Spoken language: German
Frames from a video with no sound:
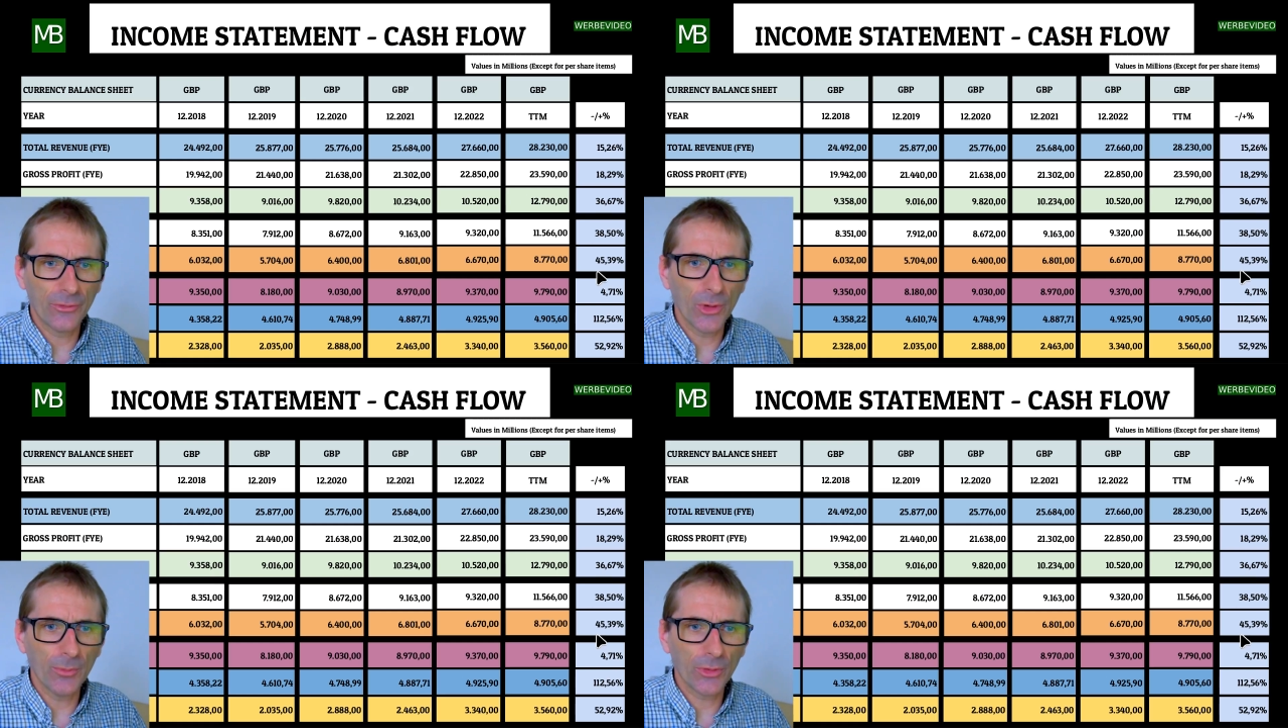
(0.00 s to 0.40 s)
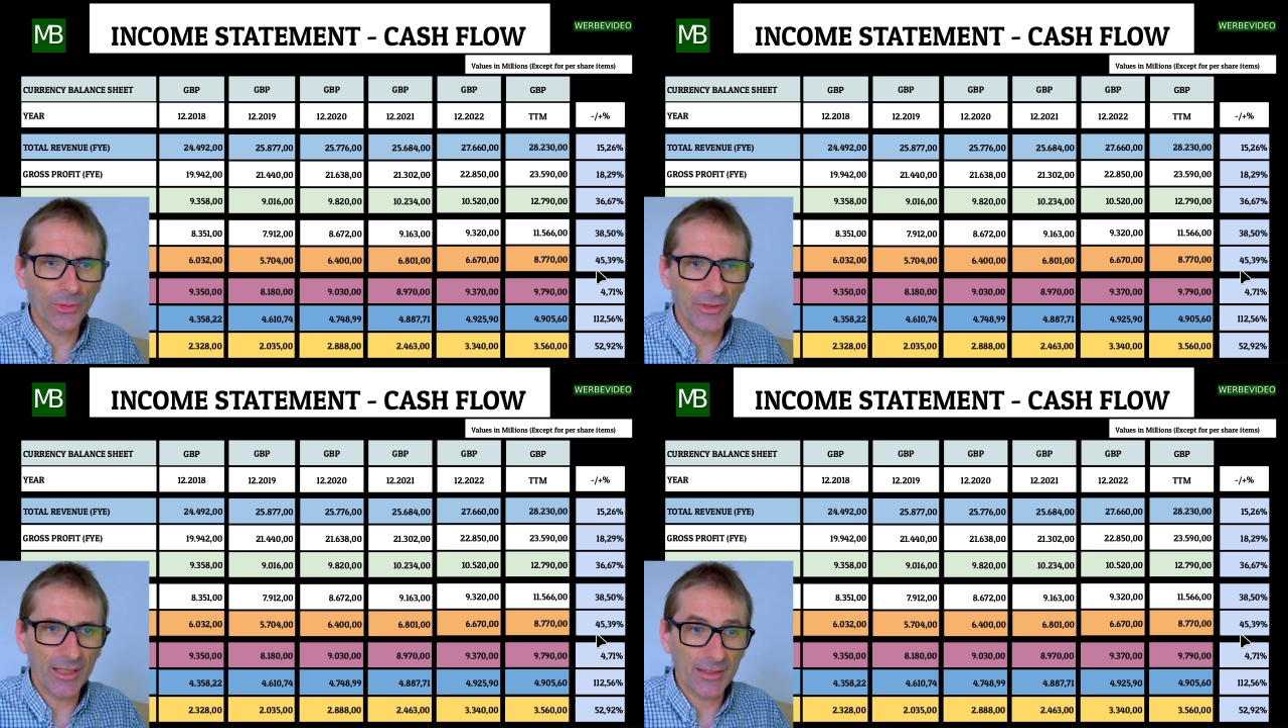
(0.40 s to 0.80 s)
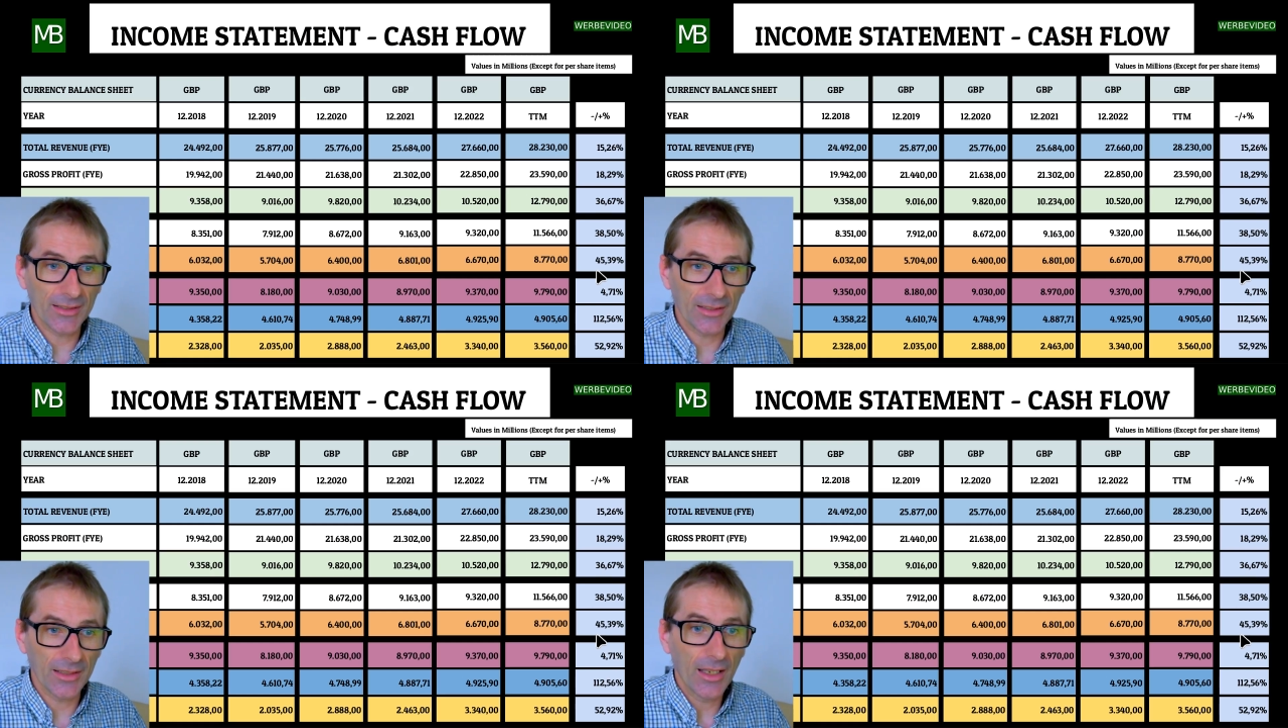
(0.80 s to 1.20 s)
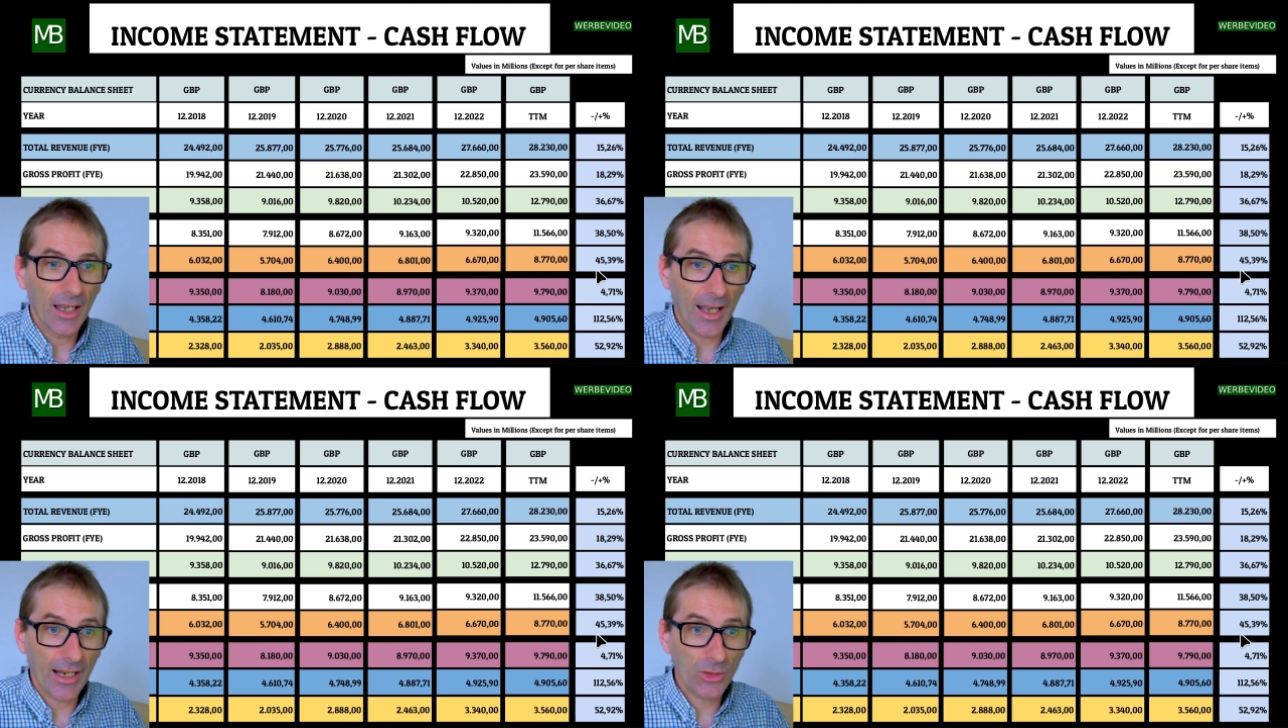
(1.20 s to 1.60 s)
45
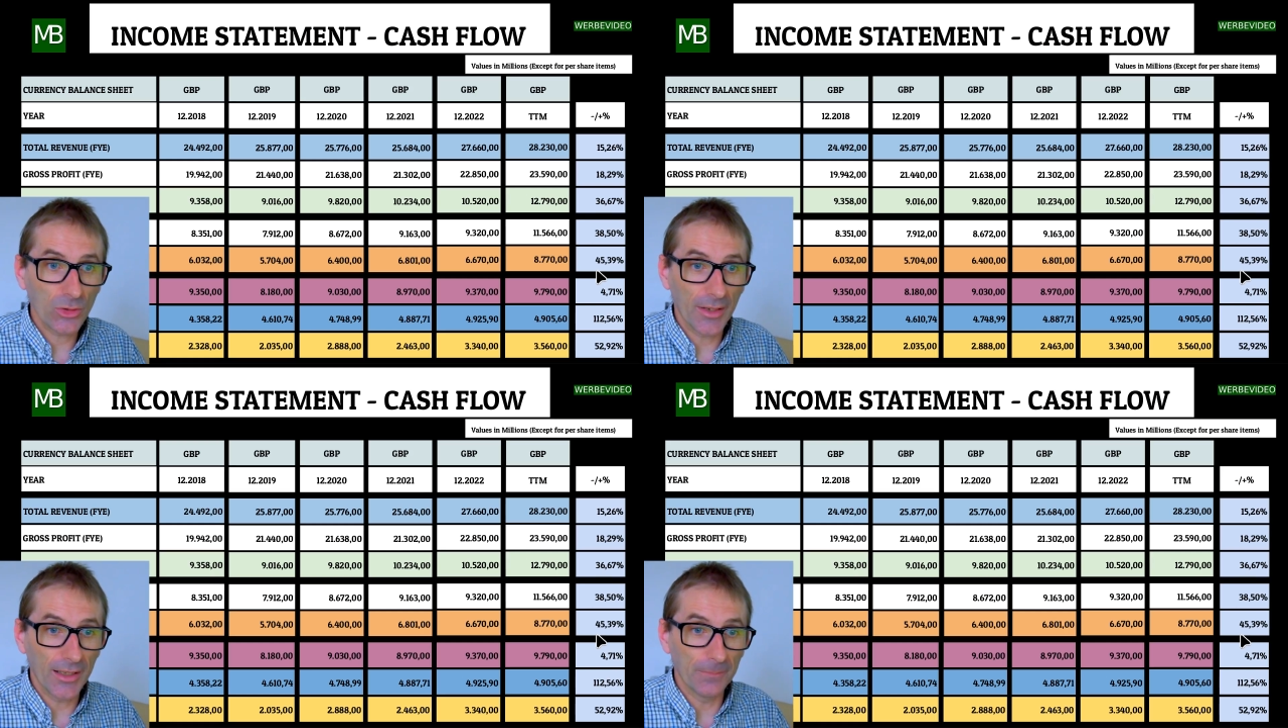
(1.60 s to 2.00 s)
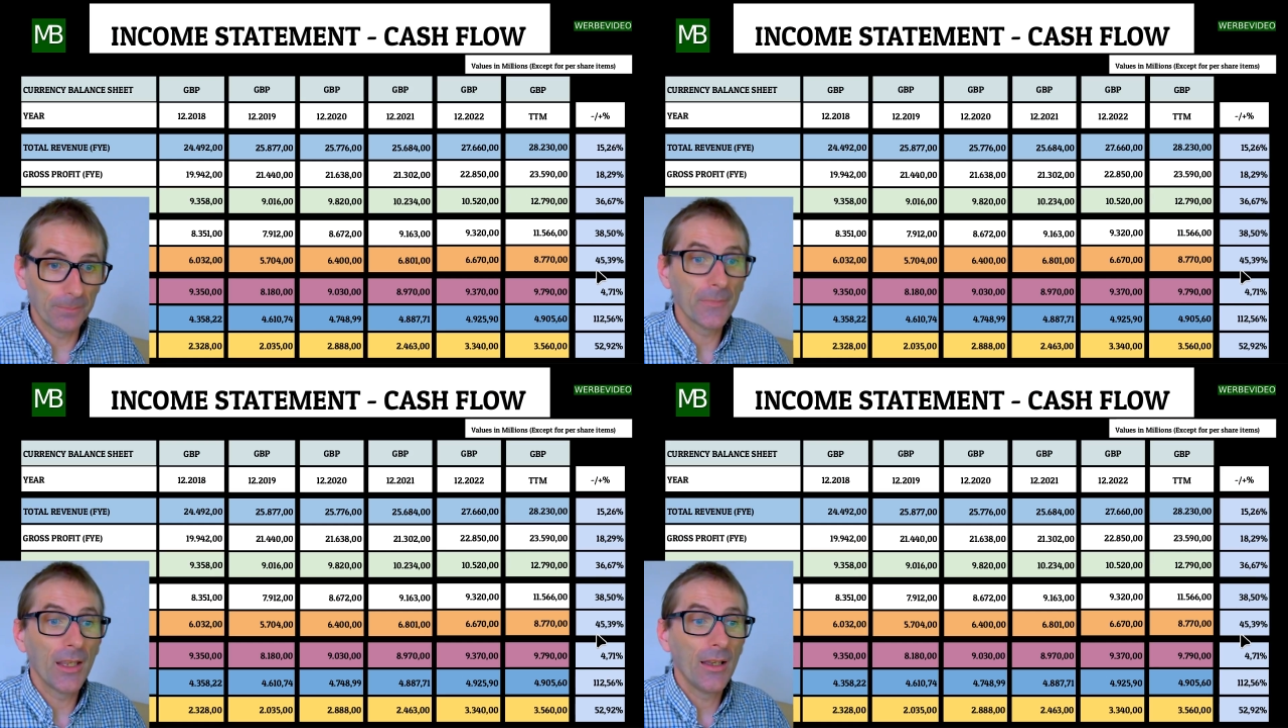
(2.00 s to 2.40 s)
aktuell.